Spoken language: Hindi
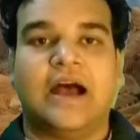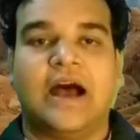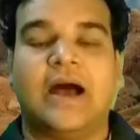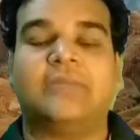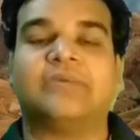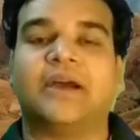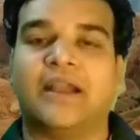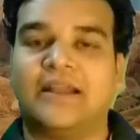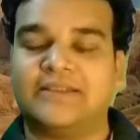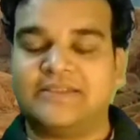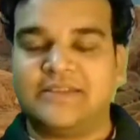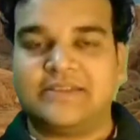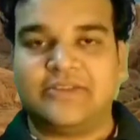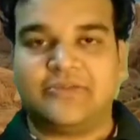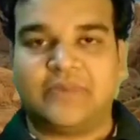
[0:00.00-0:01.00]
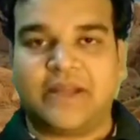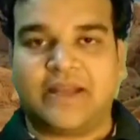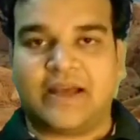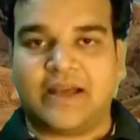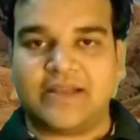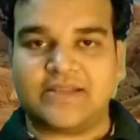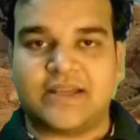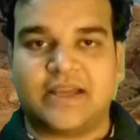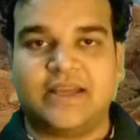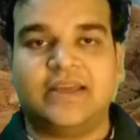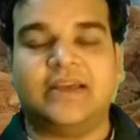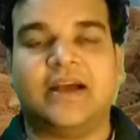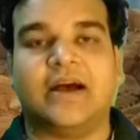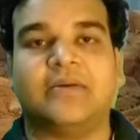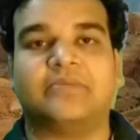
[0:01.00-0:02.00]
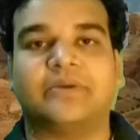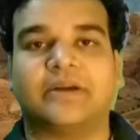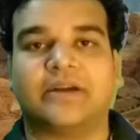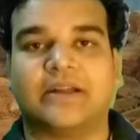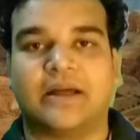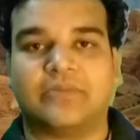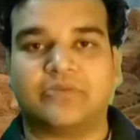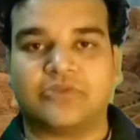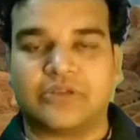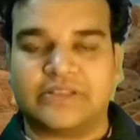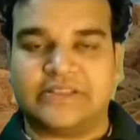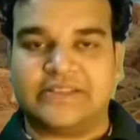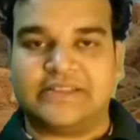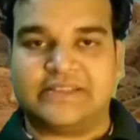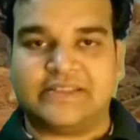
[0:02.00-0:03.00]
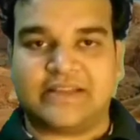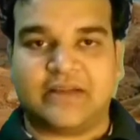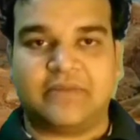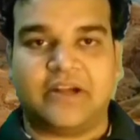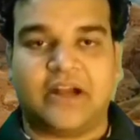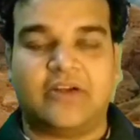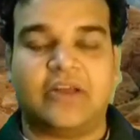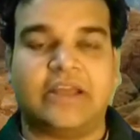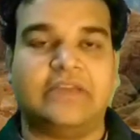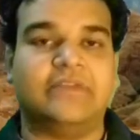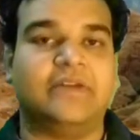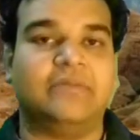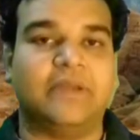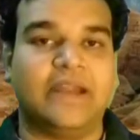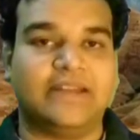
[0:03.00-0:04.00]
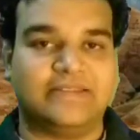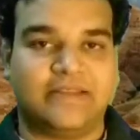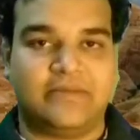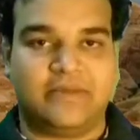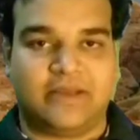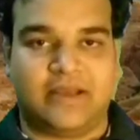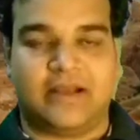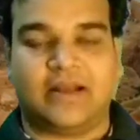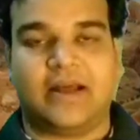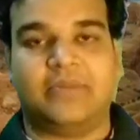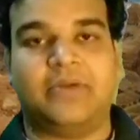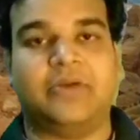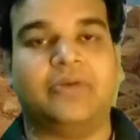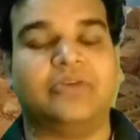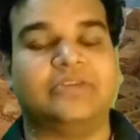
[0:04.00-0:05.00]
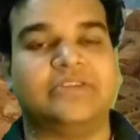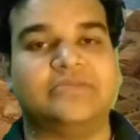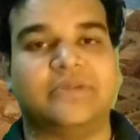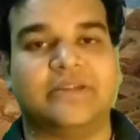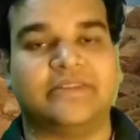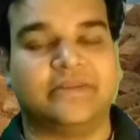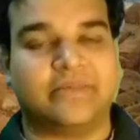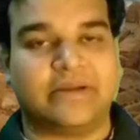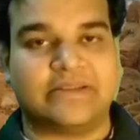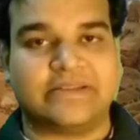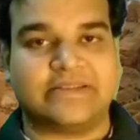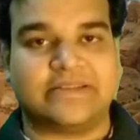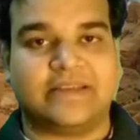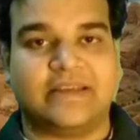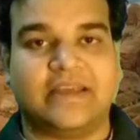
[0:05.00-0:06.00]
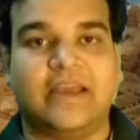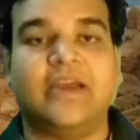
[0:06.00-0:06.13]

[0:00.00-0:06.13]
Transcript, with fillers: आप गलत चीज़ों पे ना जाएं आप अगर आपको किसी चीज़ का भी डाउट है इवन मेरे से भी अगर आपने कोई चीज़ मेरे से परचेज़ की